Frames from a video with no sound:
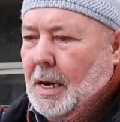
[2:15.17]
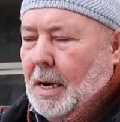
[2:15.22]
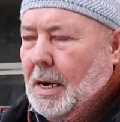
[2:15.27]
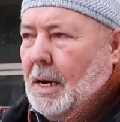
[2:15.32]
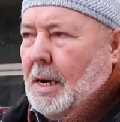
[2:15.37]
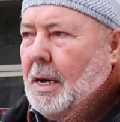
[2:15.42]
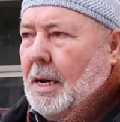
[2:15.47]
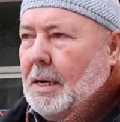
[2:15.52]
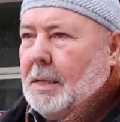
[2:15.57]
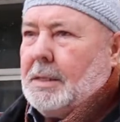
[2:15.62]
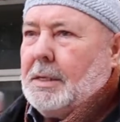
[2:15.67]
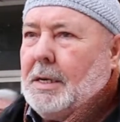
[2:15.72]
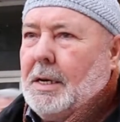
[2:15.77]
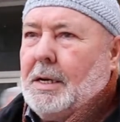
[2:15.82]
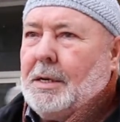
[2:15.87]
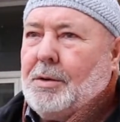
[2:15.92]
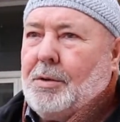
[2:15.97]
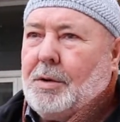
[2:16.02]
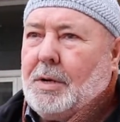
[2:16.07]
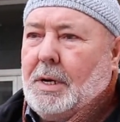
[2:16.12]
Ha
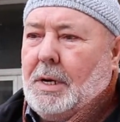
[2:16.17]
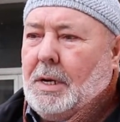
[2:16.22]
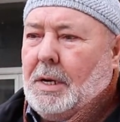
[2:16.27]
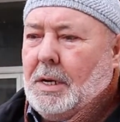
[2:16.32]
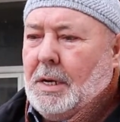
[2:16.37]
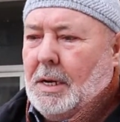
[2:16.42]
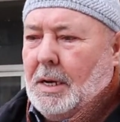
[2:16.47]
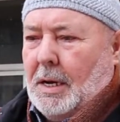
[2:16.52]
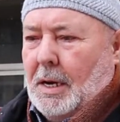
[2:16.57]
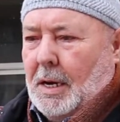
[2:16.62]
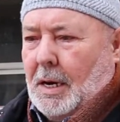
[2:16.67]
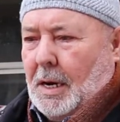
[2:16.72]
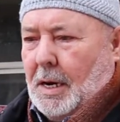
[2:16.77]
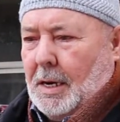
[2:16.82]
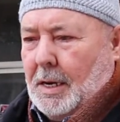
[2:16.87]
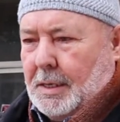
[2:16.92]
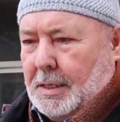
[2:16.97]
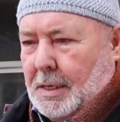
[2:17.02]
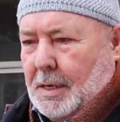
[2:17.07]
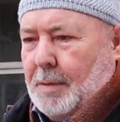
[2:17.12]
eskiye göre
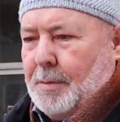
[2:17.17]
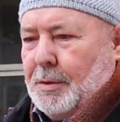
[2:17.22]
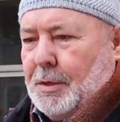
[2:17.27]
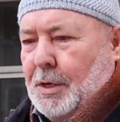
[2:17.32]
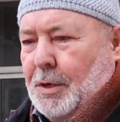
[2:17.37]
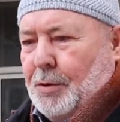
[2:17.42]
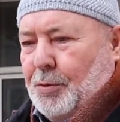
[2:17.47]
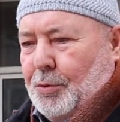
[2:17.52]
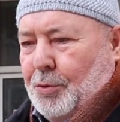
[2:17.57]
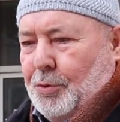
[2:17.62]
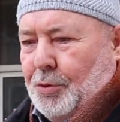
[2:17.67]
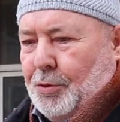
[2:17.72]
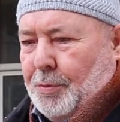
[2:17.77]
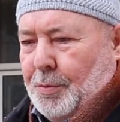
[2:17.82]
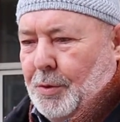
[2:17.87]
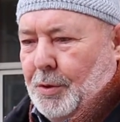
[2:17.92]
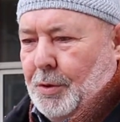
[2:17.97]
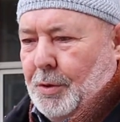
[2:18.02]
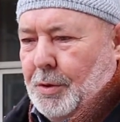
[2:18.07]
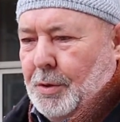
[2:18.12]
alacağımız da ucuz
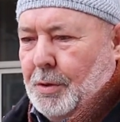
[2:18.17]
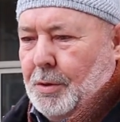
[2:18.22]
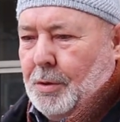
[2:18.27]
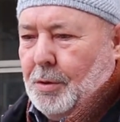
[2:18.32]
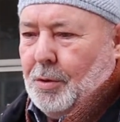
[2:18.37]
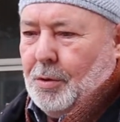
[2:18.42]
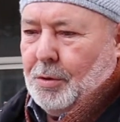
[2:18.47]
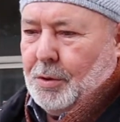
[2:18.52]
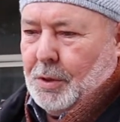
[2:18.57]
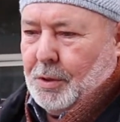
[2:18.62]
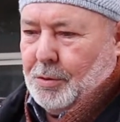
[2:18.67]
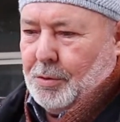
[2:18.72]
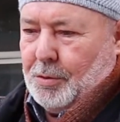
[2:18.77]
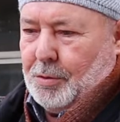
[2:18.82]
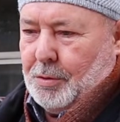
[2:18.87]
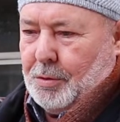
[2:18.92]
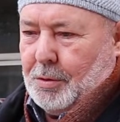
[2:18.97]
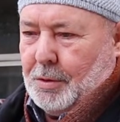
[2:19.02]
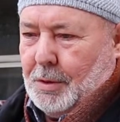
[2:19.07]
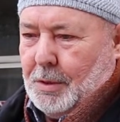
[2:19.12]
mu? O da
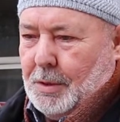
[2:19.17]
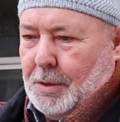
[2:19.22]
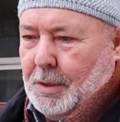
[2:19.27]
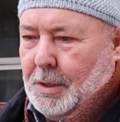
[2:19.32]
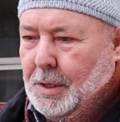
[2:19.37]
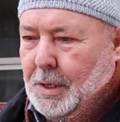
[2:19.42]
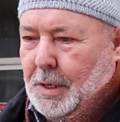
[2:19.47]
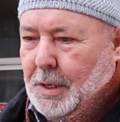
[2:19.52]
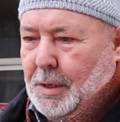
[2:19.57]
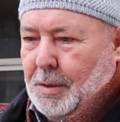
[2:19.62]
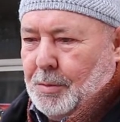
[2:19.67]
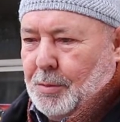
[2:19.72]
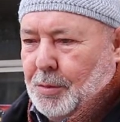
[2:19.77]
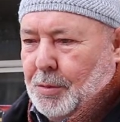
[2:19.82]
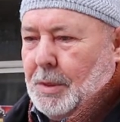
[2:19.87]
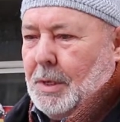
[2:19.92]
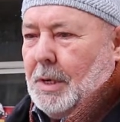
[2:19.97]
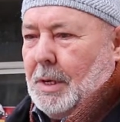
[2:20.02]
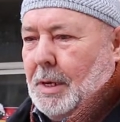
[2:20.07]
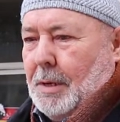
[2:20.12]
ucuz.
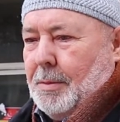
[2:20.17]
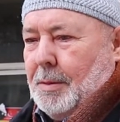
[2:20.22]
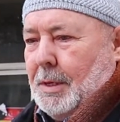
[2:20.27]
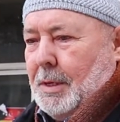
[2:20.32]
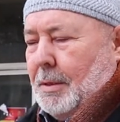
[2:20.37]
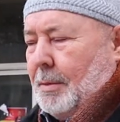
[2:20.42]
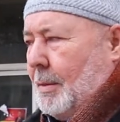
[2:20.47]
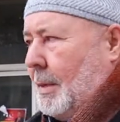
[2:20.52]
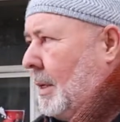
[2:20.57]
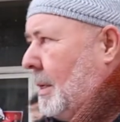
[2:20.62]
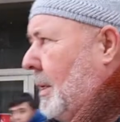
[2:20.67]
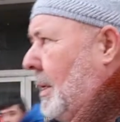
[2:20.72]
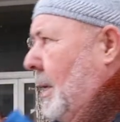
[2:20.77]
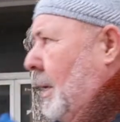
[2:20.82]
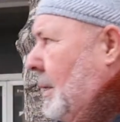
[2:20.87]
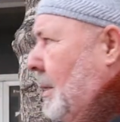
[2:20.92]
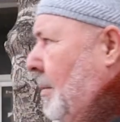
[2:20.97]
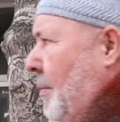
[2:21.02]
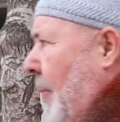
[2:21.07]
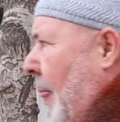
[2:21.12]
Bunda kabul etmek
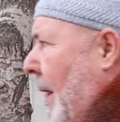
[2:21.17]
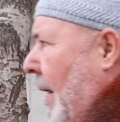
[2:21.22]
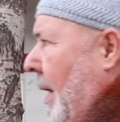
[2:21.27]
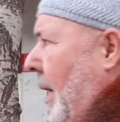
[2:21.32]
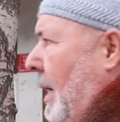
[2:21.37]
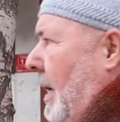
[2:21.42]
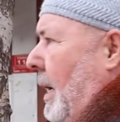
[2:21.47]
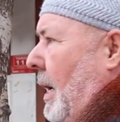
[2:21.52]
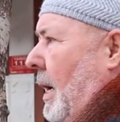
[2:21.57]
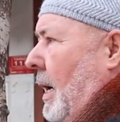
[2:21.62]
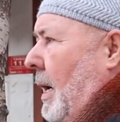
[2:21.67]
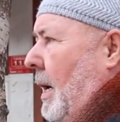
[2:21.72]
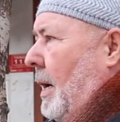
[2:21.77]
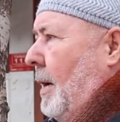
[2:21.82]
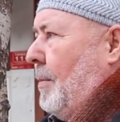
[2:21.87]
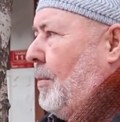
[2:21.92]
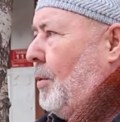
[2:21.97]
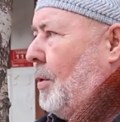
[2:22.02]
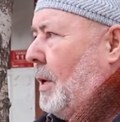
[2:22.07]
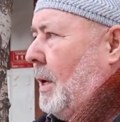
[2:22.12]
lazım.
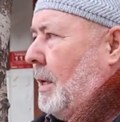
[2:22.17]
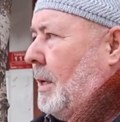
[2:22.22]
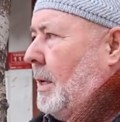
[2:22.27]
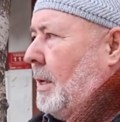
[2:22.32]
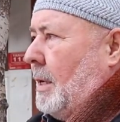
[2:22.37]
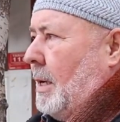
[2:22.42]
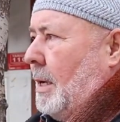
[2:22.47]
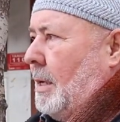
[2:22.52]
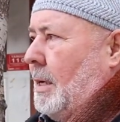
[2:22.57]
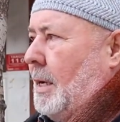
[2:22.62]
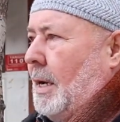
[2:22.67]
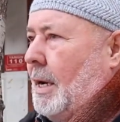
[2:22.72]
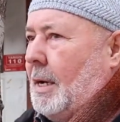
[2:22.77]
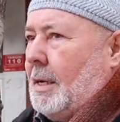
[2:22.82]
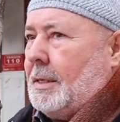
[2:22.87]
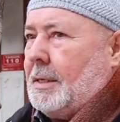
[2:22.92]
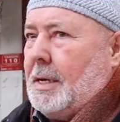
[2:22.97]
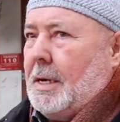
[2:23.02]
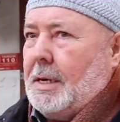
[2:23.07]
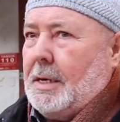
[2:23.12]
Ha bu kadar
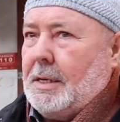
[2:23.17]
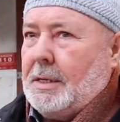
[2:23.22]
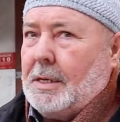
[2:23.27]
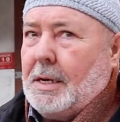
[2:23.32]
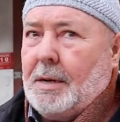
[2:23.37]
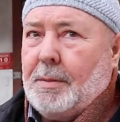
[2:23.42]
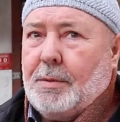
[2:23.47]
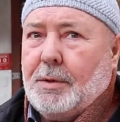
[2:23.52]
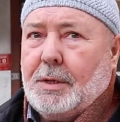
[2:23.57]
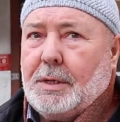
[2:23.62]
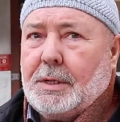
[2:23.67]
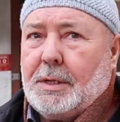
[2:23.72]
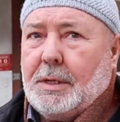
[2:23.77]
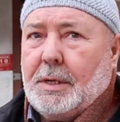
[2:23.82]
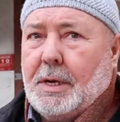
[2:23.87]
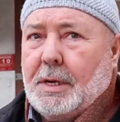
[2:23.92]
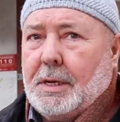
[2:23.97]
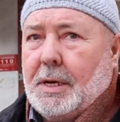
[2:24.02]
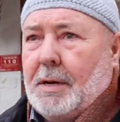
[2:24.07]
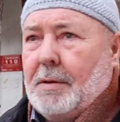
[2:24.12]
askeri zamın
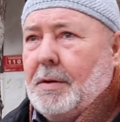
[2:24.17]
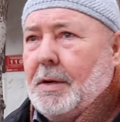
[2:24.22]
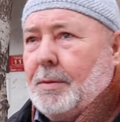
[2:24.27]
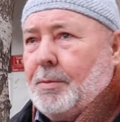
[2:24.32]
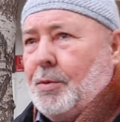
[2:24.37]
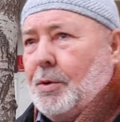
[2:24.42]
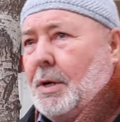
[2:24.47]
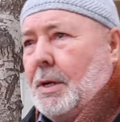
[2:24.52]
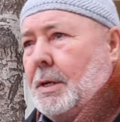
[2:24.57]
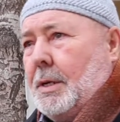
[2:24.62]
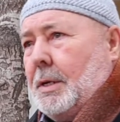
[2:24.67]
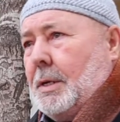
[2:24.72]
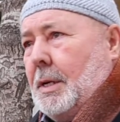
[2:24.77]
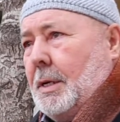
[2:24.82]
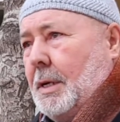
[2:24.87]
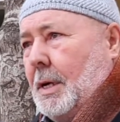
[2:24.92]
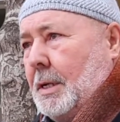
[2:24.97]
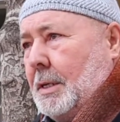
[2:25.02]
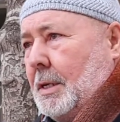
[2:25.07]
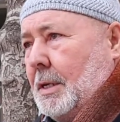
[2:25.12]
içinde devlet bu kadar da
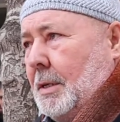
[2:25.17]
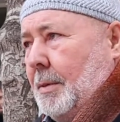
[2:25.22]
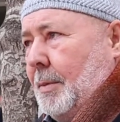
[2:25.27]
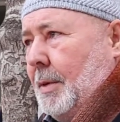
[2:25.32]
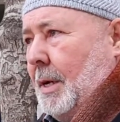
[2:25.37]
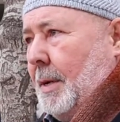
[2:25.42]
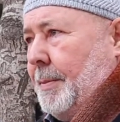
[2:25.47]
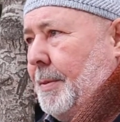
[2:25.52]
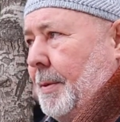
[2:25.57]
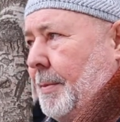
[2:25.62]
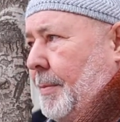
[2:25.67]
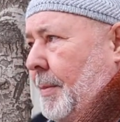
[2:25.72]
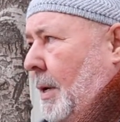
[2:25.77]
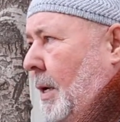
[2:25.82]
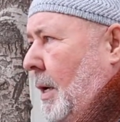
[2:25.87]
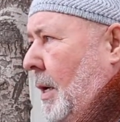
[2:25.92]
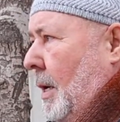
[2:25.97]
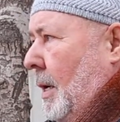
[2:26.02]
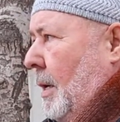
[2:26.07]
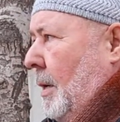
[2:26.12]
yatırım yapıp
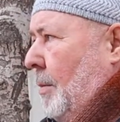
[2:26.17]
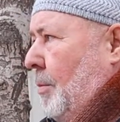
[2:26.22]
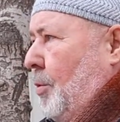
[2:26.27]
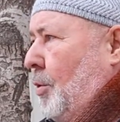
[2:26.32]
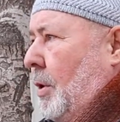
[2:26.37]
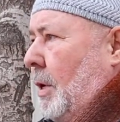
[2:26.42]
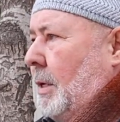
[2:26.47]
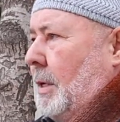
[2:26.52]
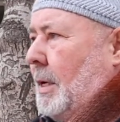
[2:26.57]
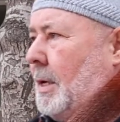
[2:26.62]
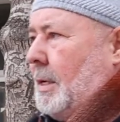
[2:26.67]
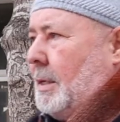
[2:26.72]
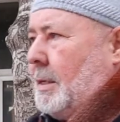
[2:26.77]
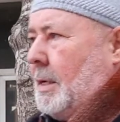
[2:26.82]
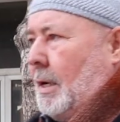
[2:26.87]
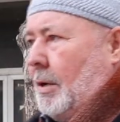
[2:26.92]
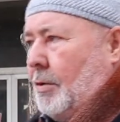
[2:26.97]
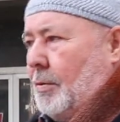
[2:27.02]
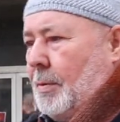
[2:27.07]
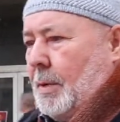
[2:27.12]
bu kadar
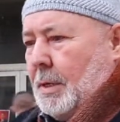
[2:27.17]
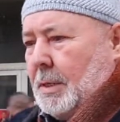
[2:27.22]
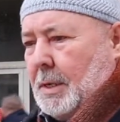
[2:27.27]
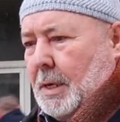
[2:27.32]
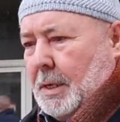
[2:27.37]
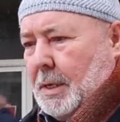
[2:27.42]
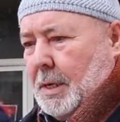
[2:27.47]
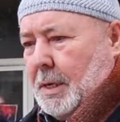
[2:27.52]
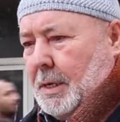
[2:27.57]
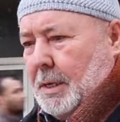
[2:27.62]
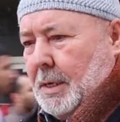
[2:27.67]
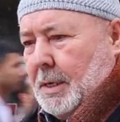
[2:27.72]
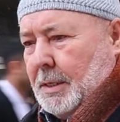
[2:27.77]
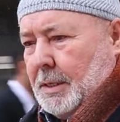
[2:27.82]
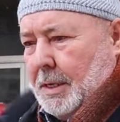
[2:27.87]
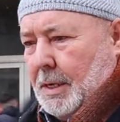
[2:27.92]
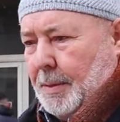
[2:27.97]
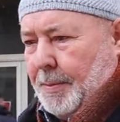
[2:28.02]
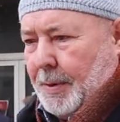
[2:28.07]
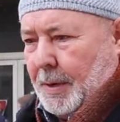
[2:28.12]
savunma sanayiye
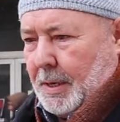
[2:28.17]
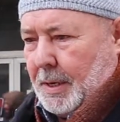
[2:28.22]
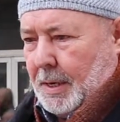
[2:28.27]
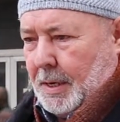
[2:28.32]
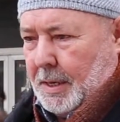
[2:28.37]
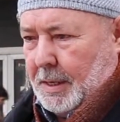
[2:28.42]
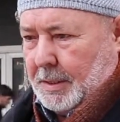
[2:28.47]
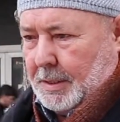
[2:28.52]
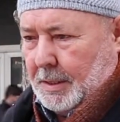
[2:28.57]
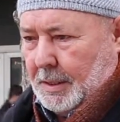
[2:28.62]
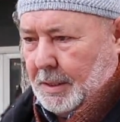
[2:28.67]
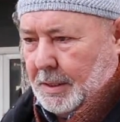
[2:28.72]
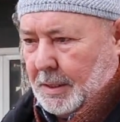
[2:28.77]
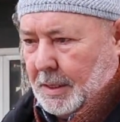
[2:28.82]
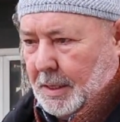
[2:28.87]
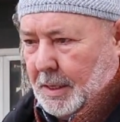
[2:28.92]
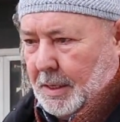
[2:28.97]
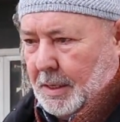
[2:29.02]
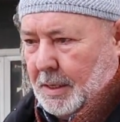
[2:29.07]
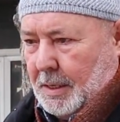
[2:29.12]
şeye para
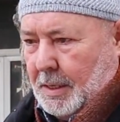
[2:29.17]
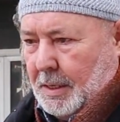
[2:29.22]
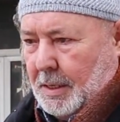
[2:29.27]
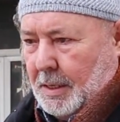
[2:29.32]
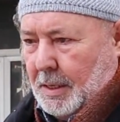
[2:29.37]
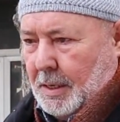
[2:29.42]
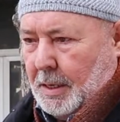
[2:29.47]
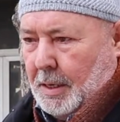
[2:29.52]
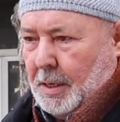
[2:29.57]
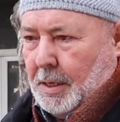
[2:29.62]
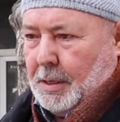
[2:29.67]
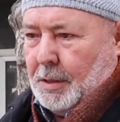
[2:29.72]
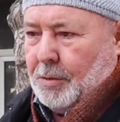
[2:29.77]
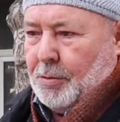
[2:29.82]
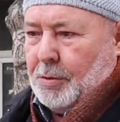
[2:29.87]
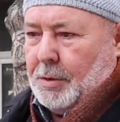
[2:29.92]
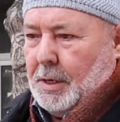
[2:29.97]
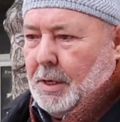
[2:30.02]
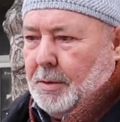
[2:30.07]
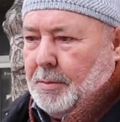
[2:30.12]
harcıysa
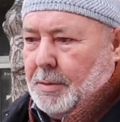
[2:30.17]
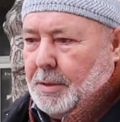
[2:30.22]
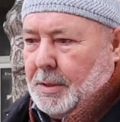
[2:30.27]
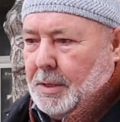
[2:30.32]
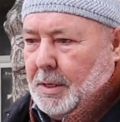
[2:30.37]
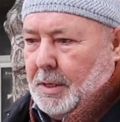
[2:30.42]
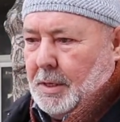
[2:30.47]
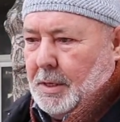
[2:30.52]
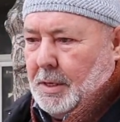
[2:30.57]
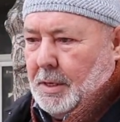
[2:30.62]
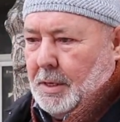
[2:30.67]
güzel bir şey.